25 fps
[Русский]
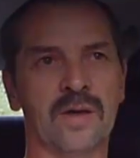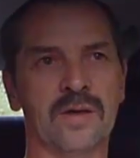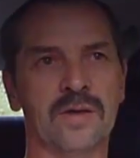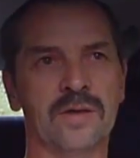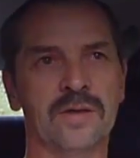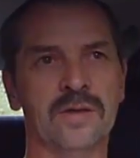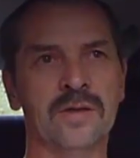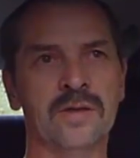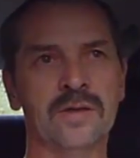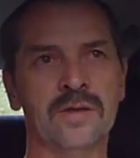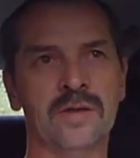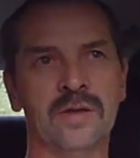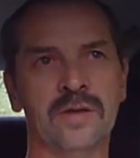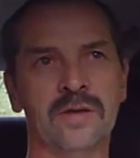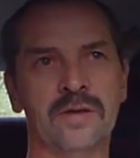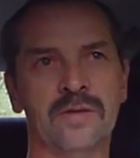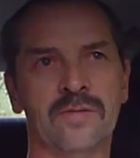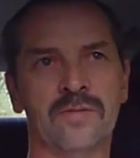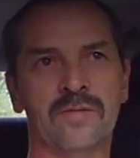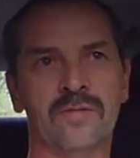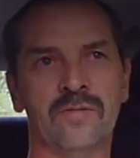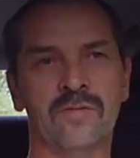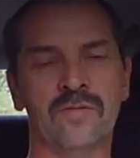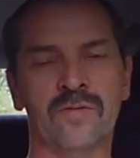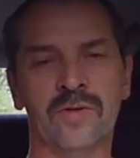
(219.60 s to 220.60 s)
Если
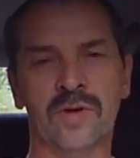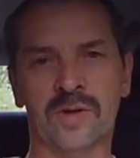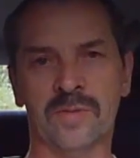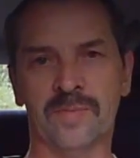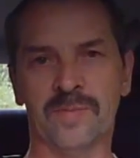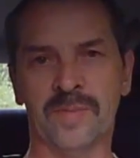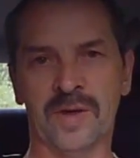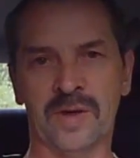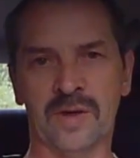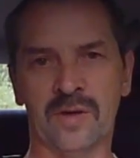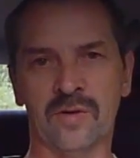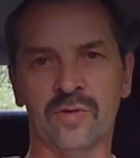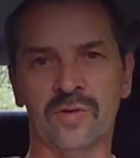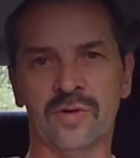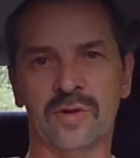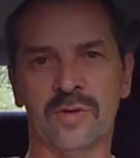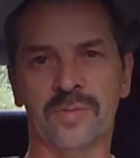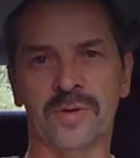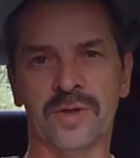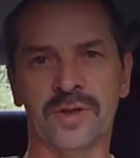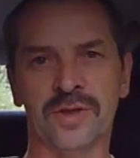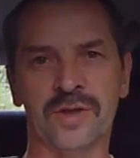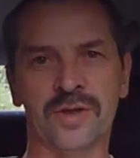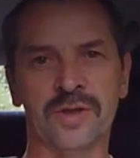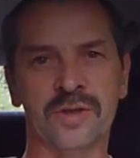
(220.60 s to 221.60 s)
у вас по какой-то
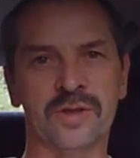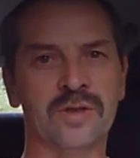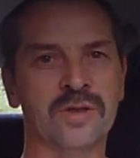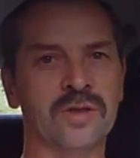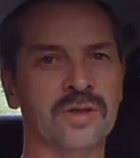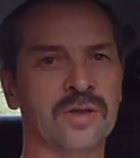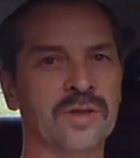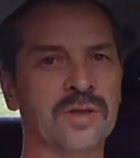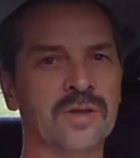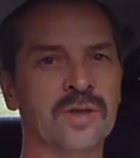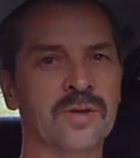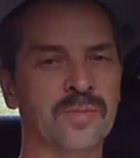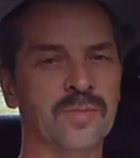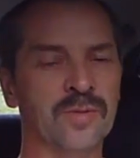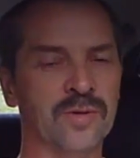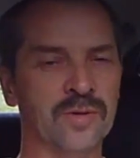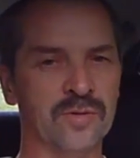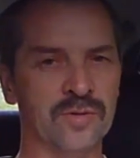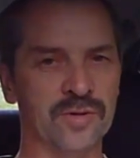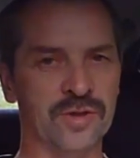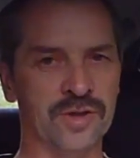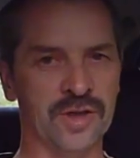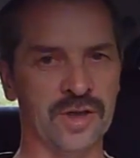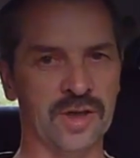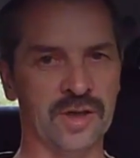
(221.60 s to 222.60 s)
причине не
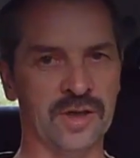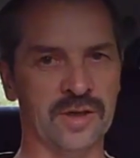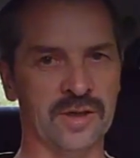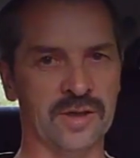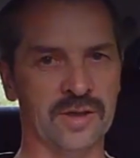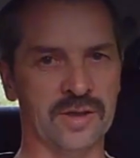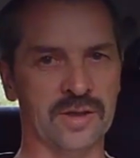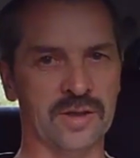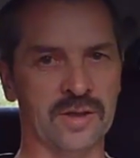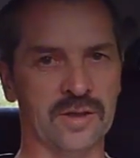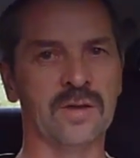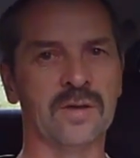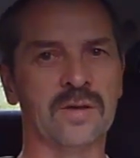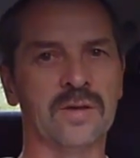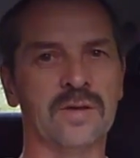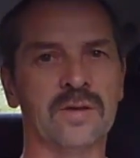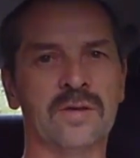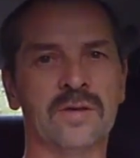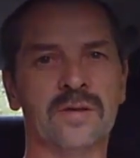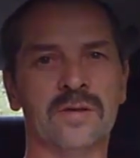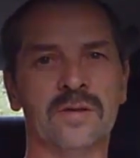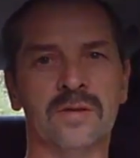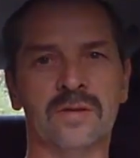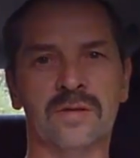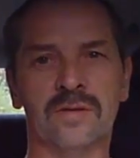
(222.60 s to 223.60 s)
получается,
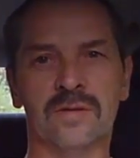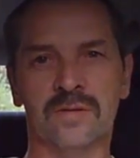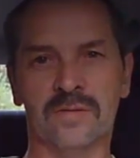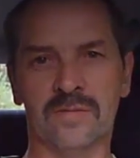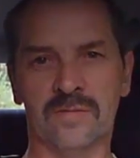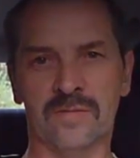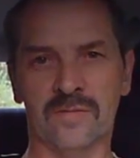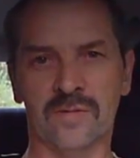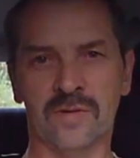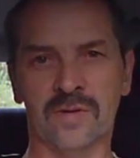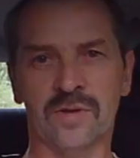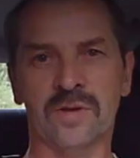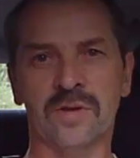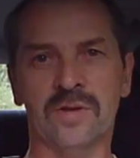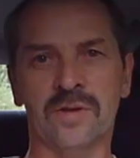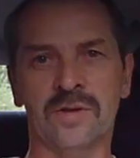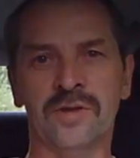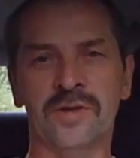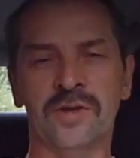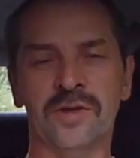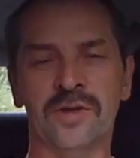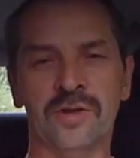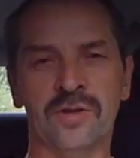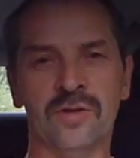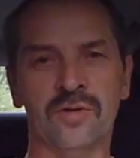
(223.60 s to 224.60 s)
э, вот,
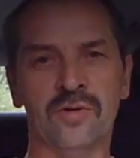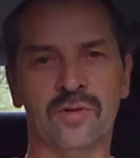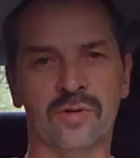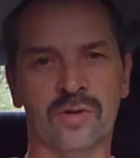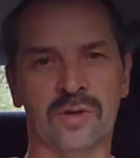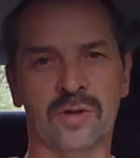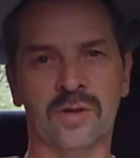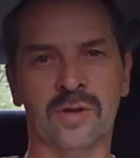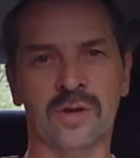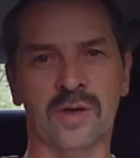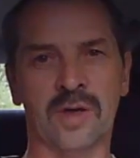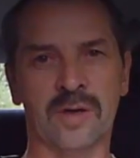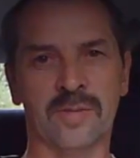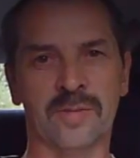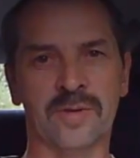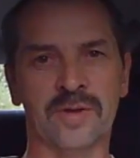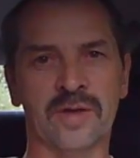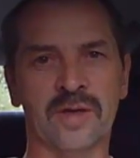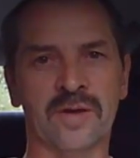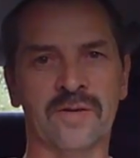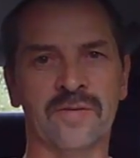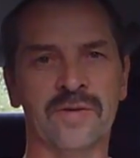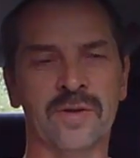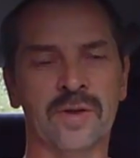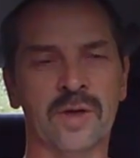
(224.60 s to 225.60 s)
не идет
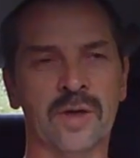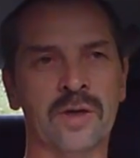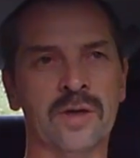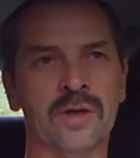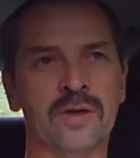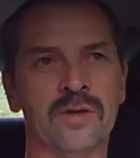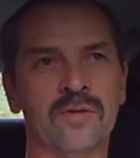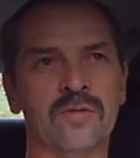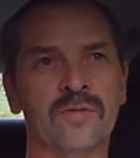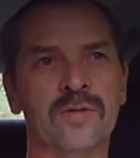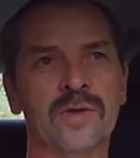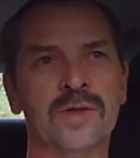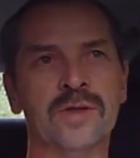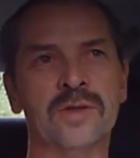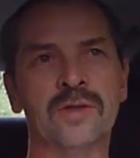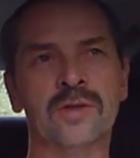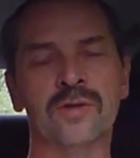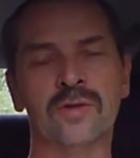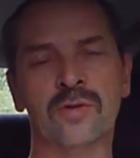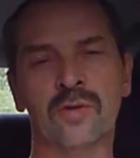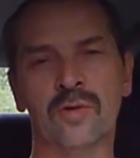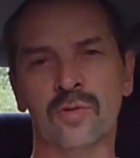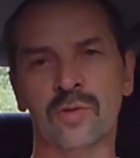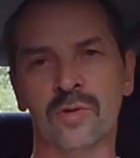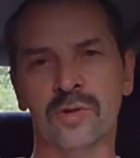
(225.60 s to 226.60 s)
заработок в интернете, у вас не
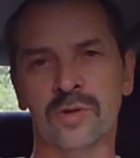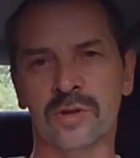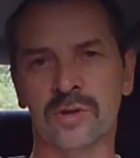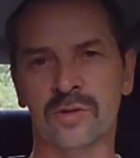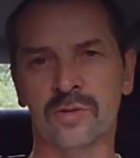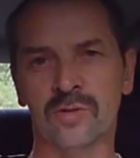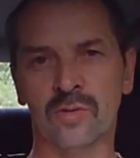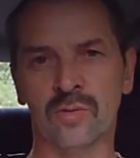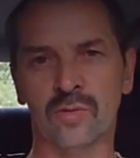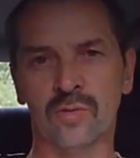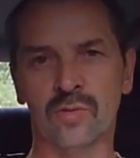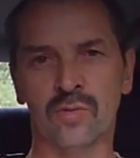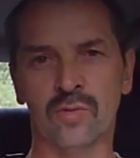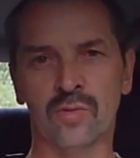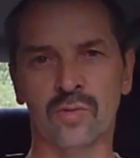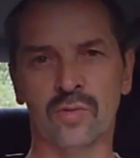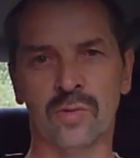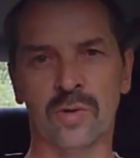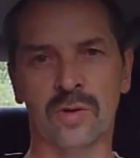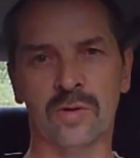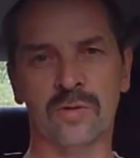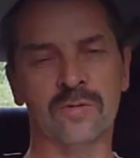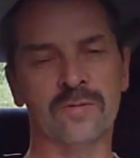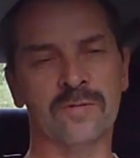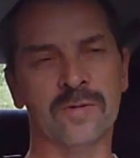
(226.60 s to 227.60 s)
строится
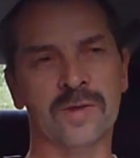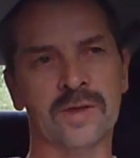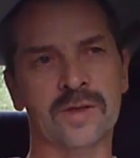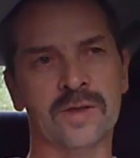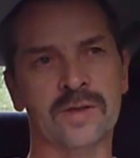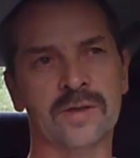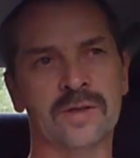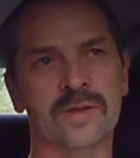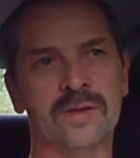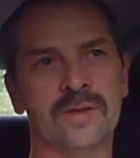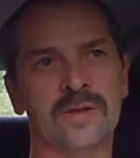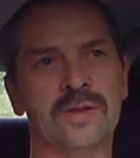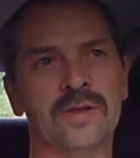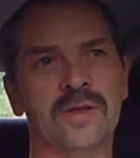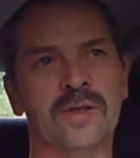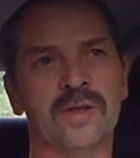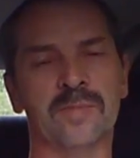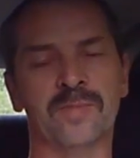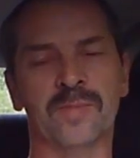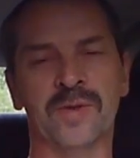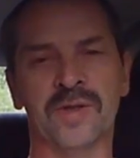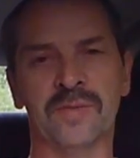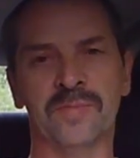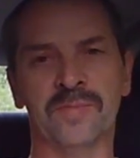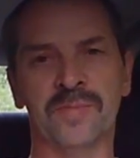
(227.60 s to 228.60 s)
структура, у вас нет
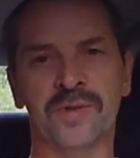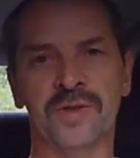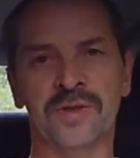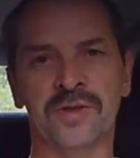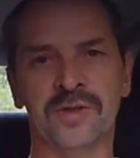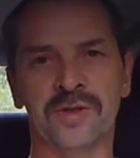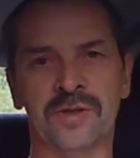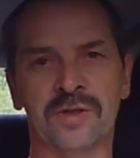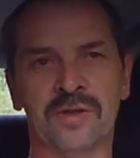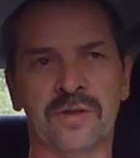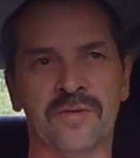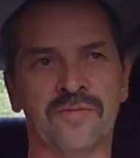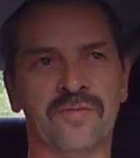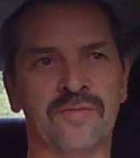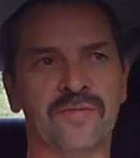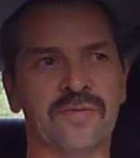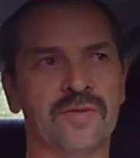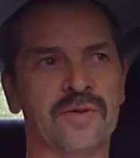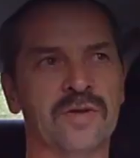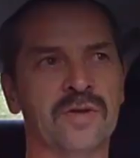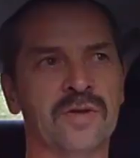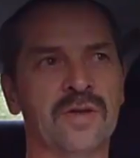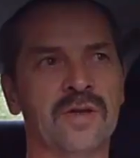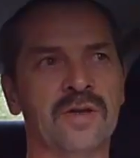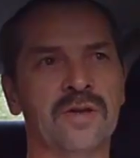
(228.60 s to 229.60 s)
подписчиков,
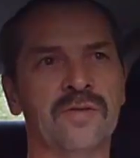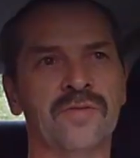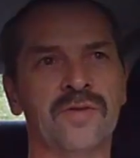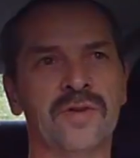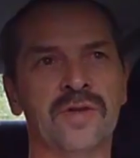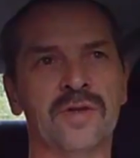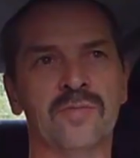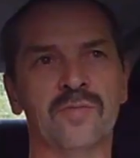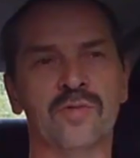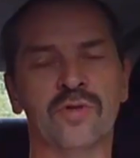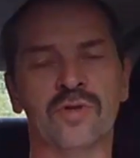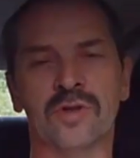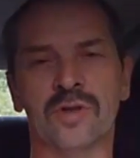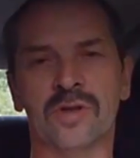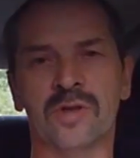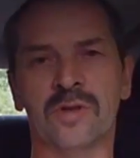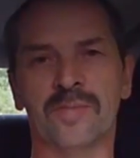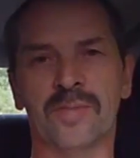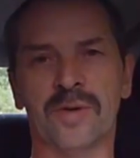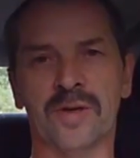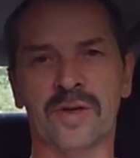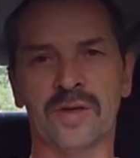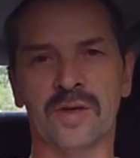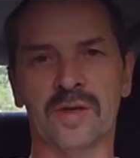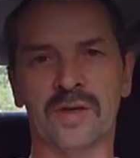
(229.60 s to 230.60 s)
или вы не можете
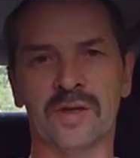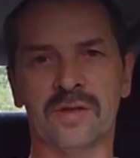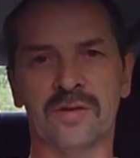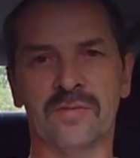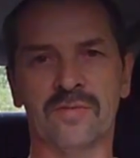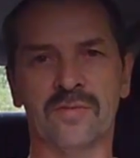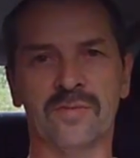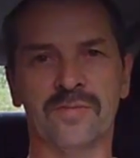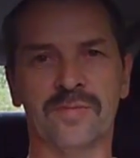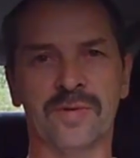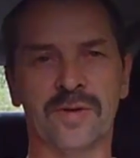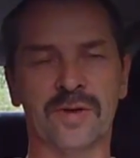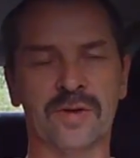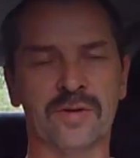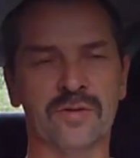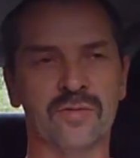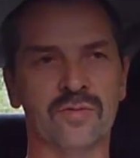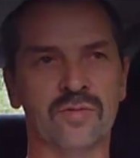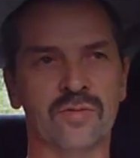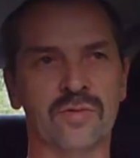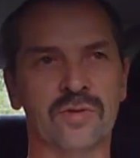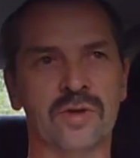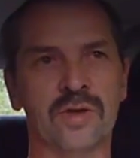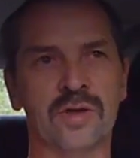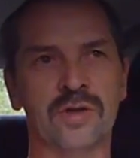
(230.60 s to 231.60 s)
продать свой
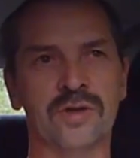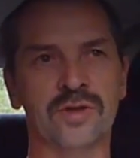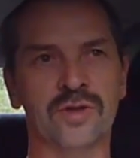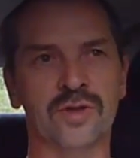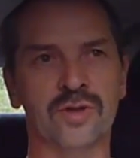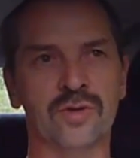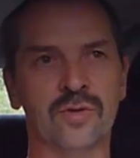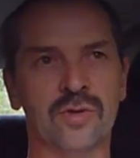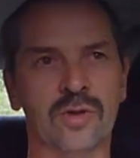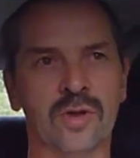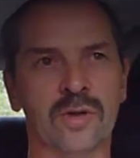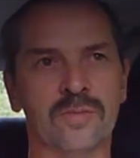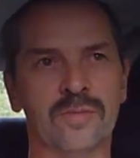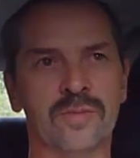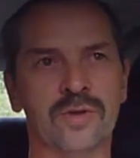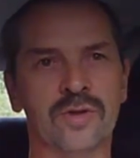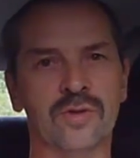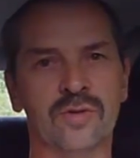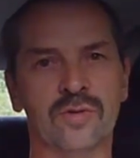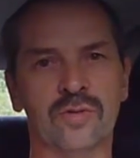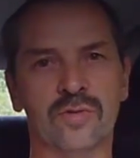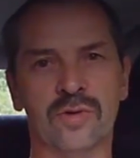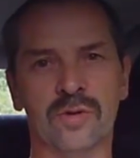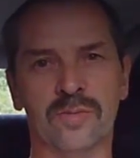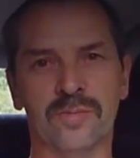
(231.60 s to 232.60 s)
продукт, или еще там
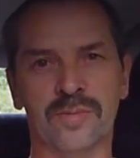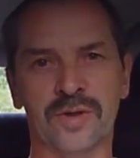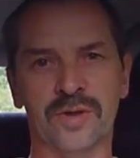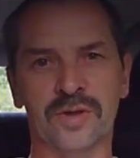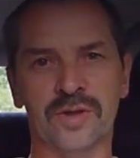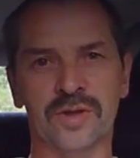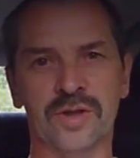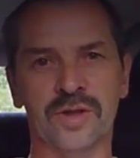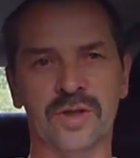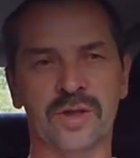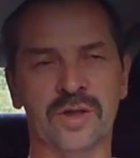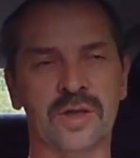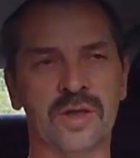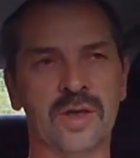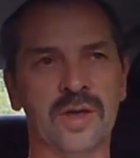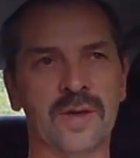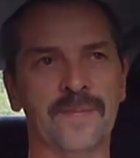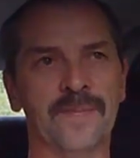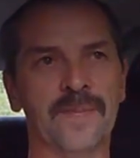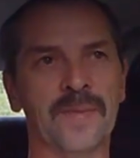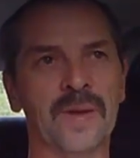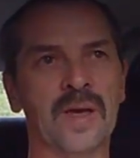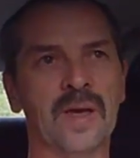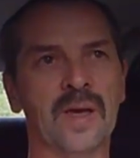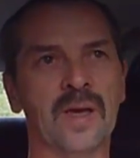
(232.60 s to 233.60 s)
что-то причины, да?
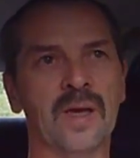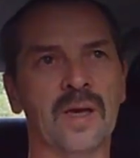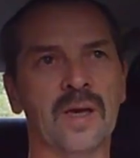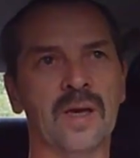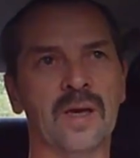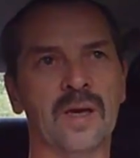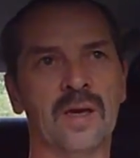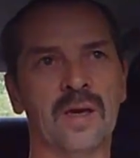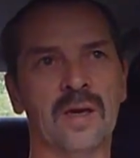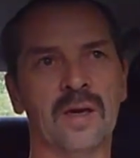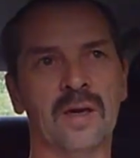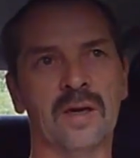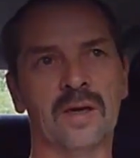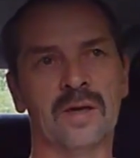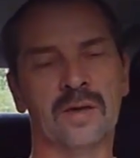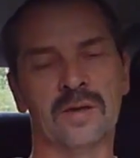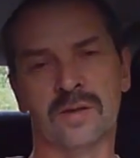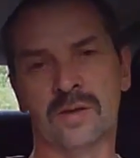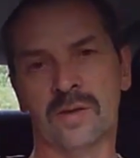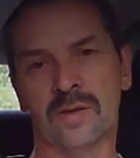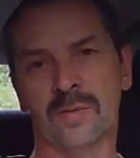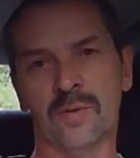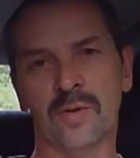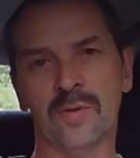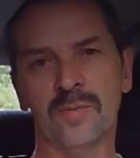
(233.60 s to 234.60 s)

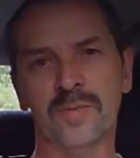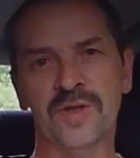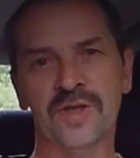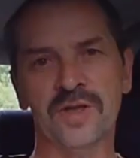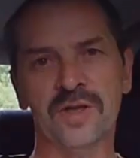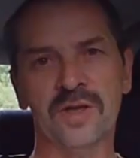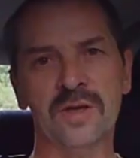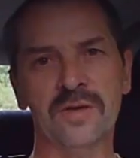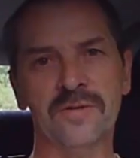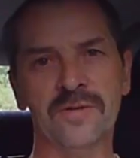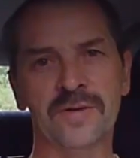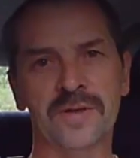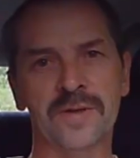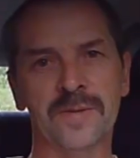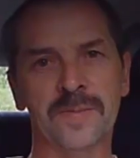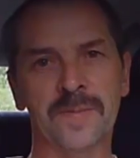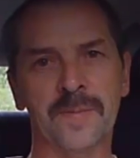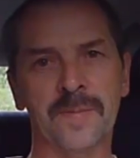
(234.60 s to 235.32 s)
Добро пожаловать!